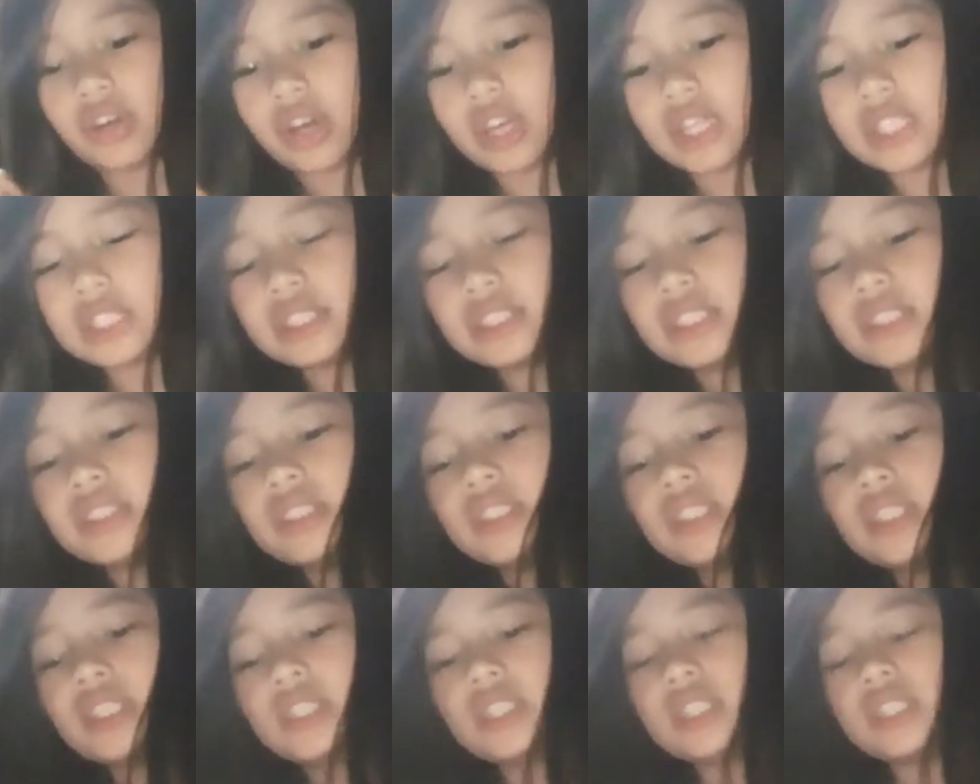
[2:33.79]
Dodd.
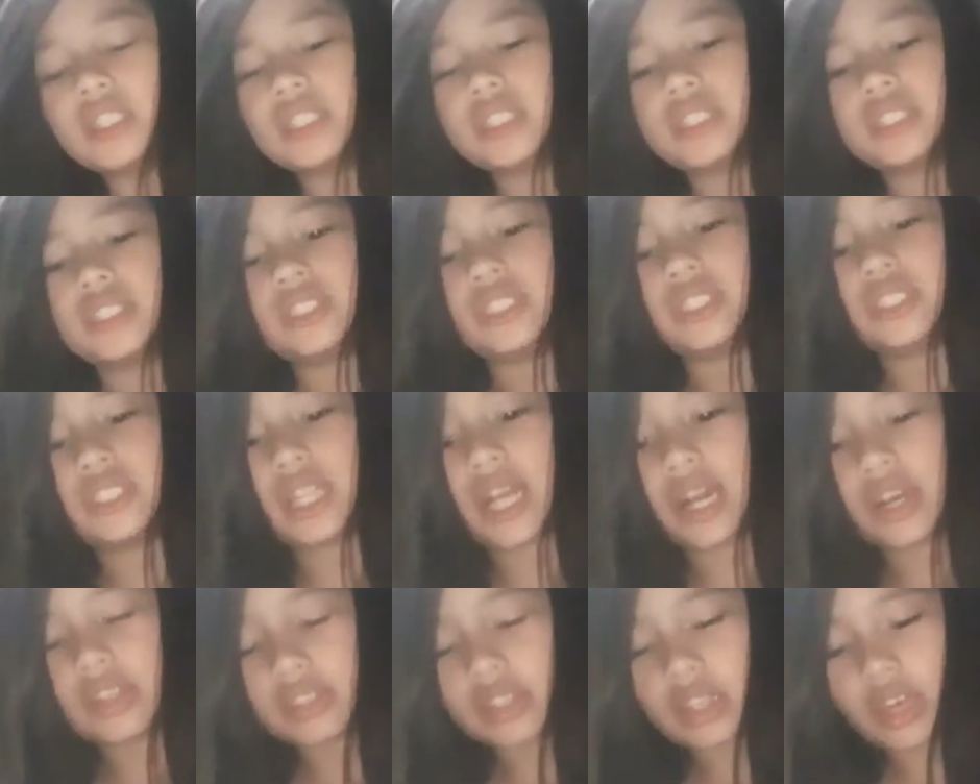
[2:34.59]

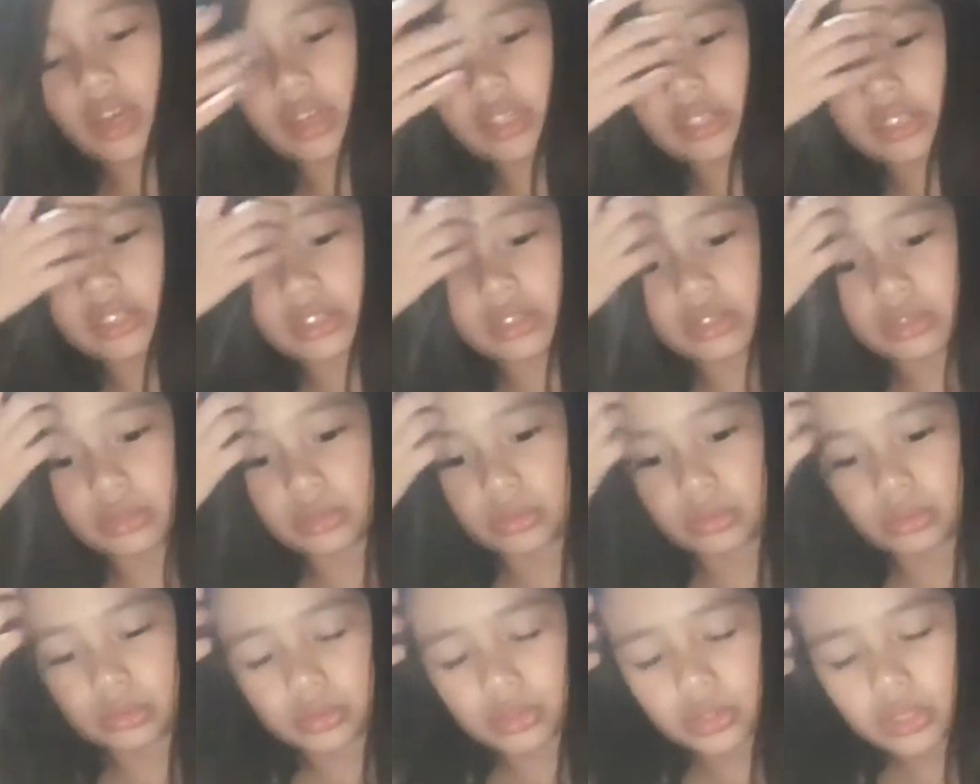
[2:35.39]
Shout out
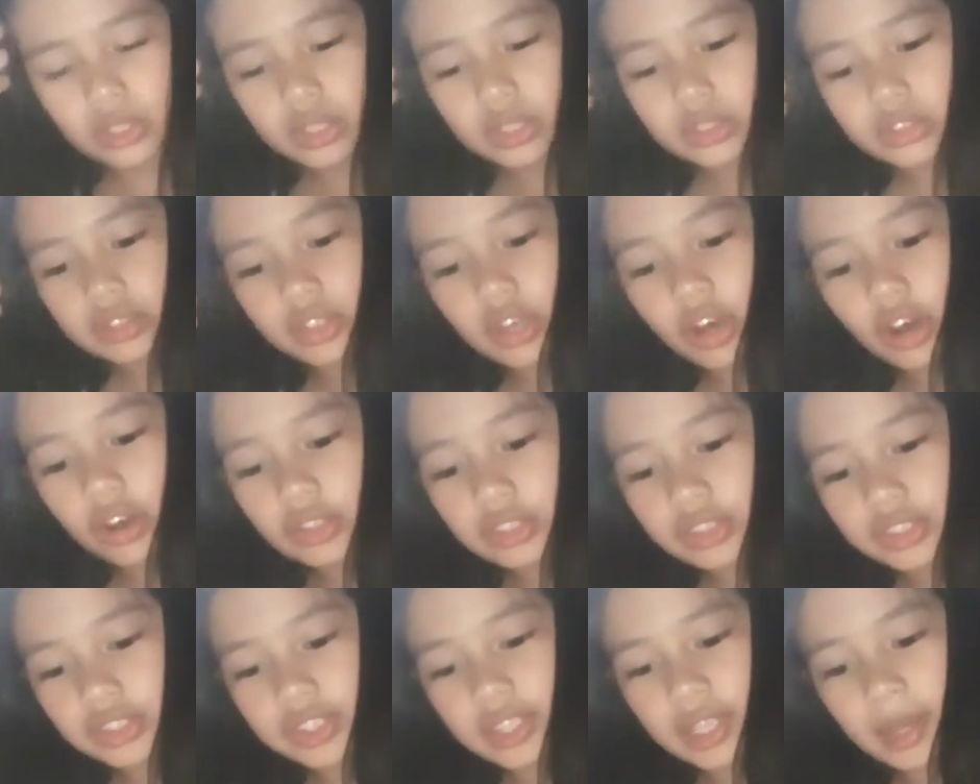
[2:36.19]
to
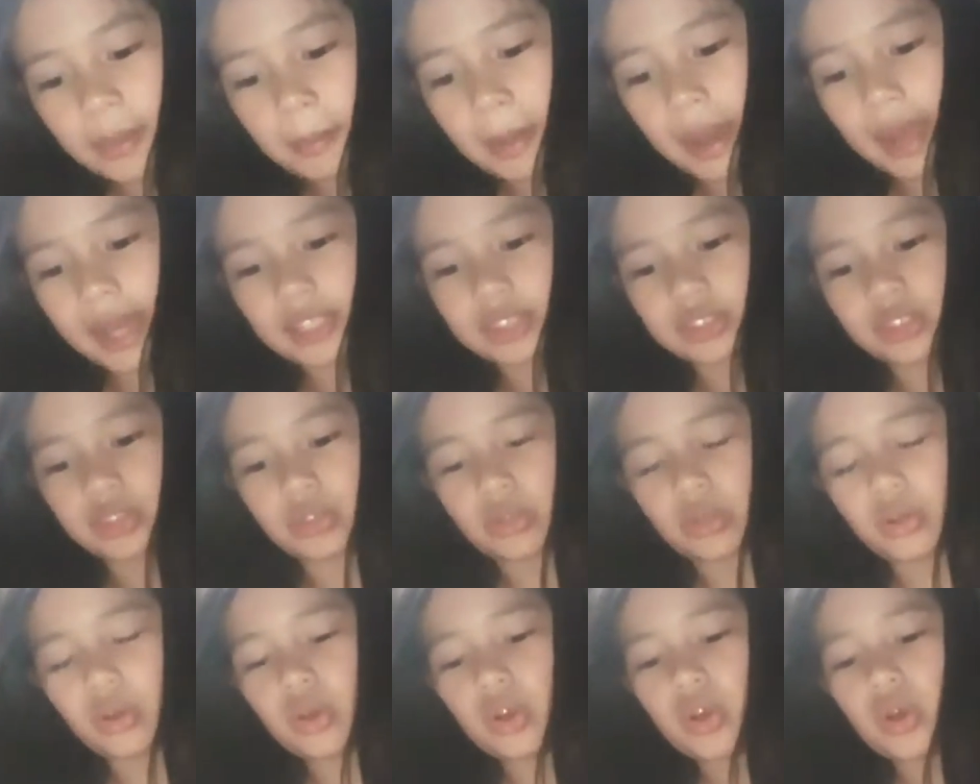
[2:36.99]
Docs
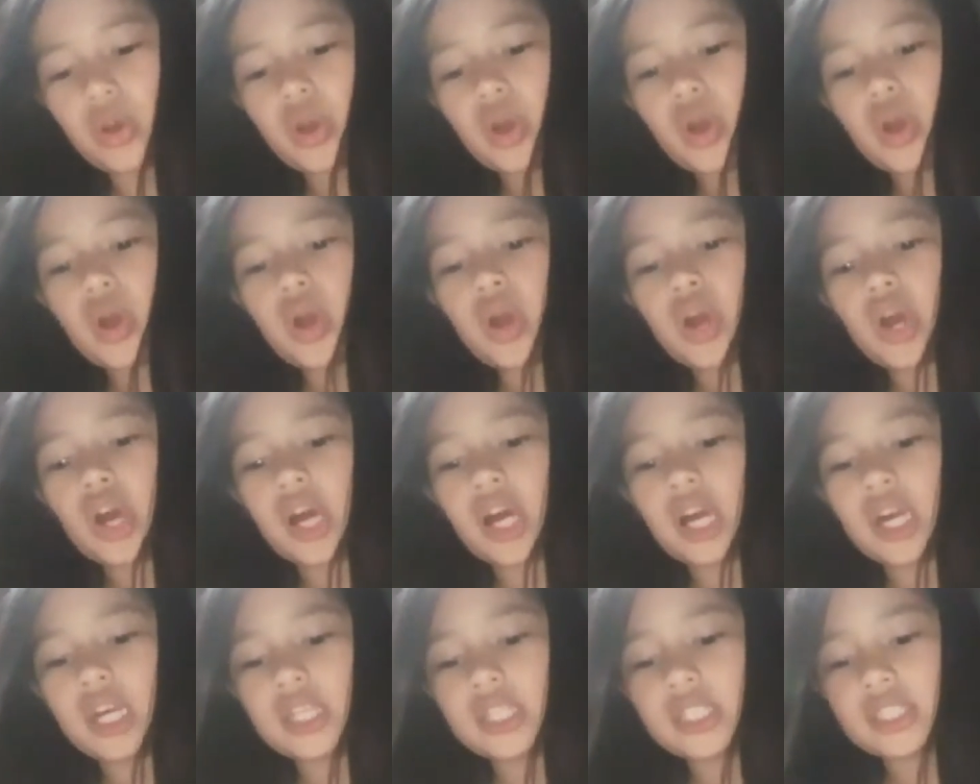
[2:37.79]
Damazo.
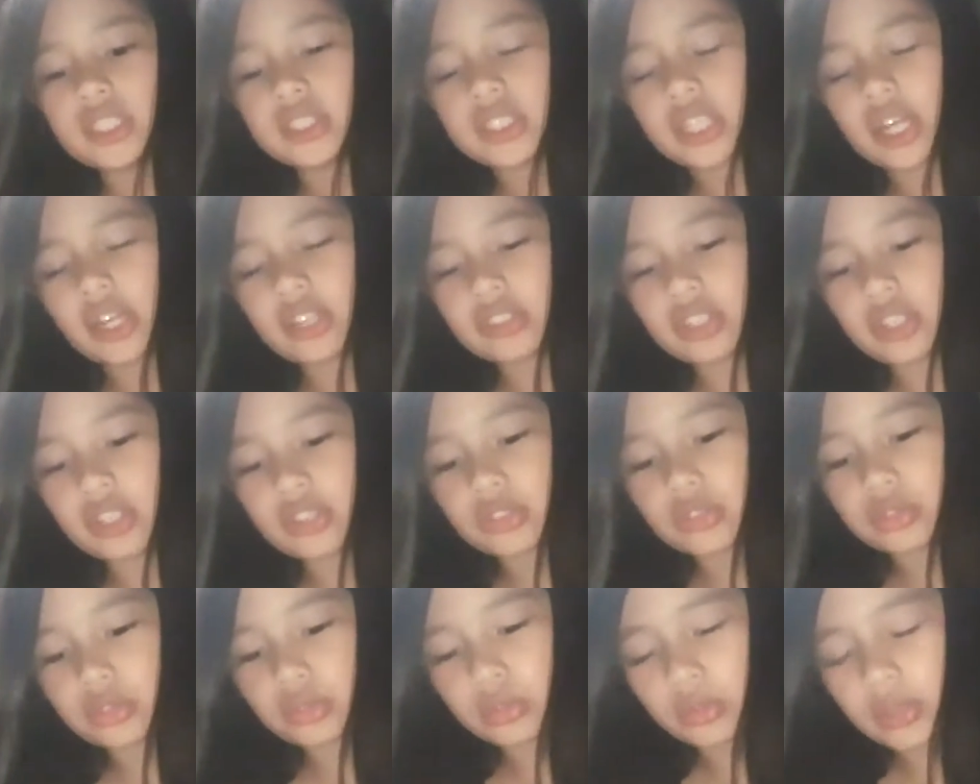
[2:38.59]
Shout
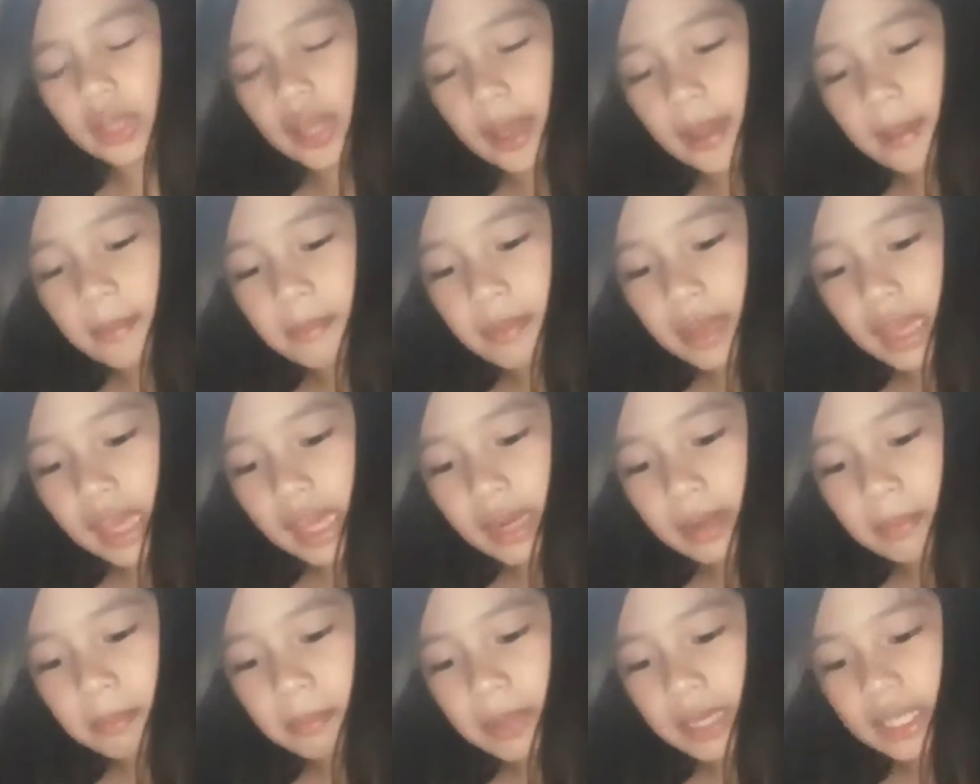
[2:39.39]
out to
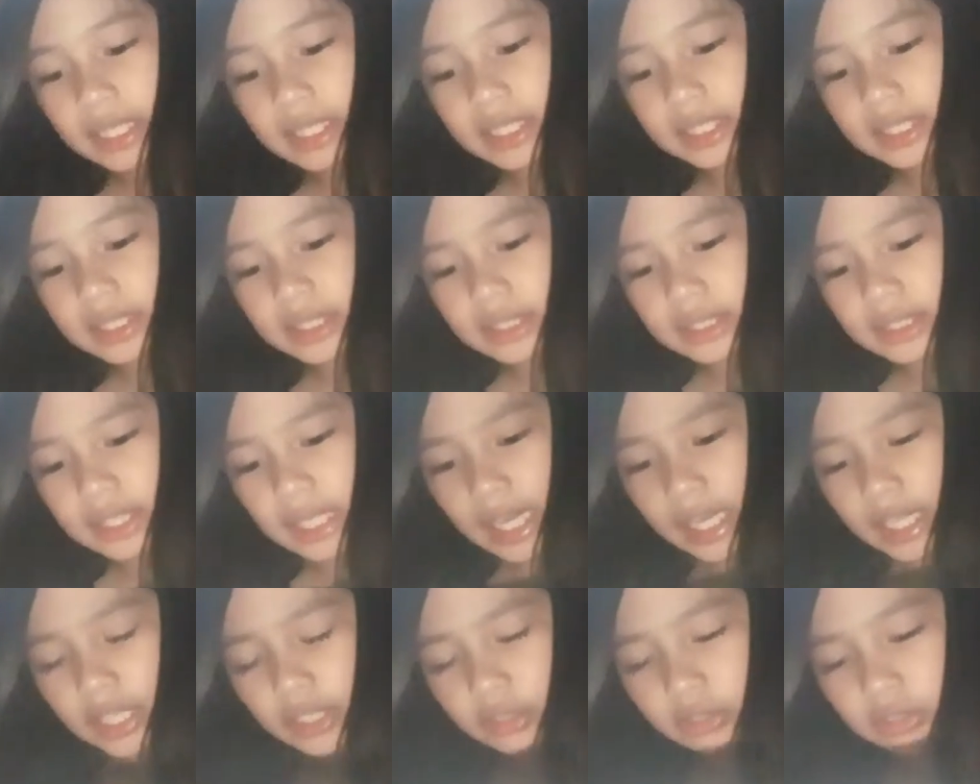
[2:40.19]
ML pa rin
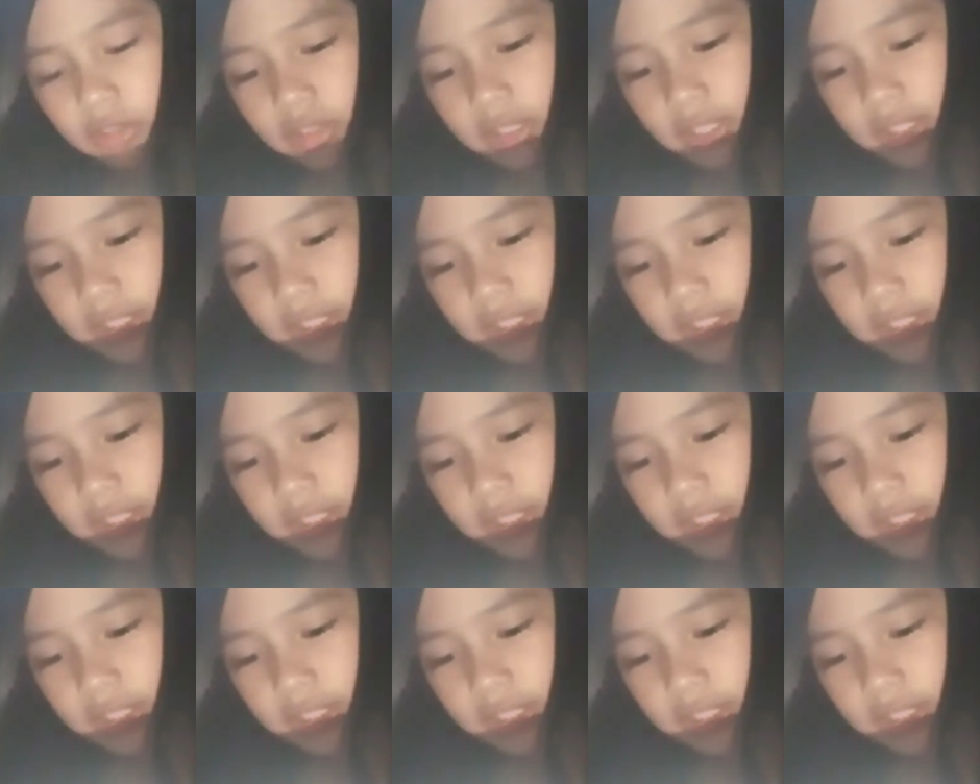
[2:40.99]
tayo.